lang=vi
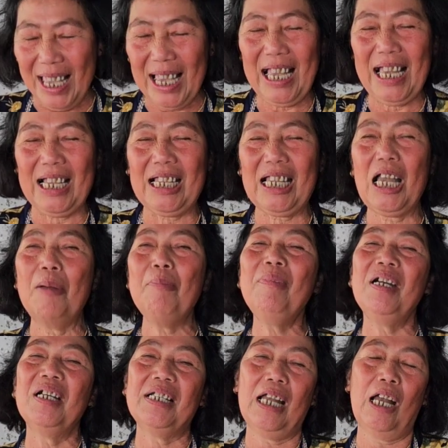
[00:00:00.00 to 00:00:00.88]
Dạ,
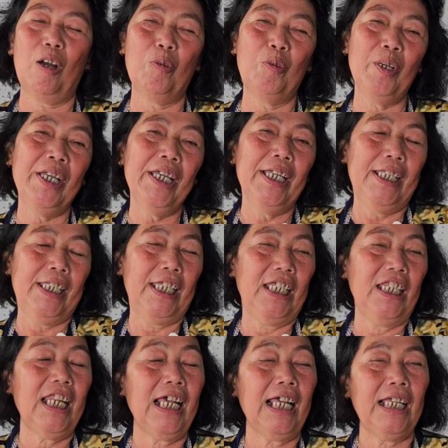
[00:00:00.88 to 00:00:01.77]
cảm ừ. ơn cậu.
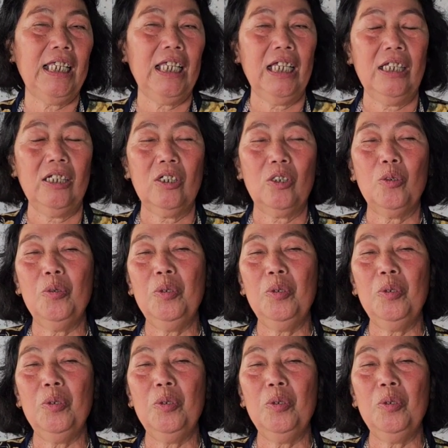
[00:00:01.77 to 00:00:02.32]
Vậy nay à,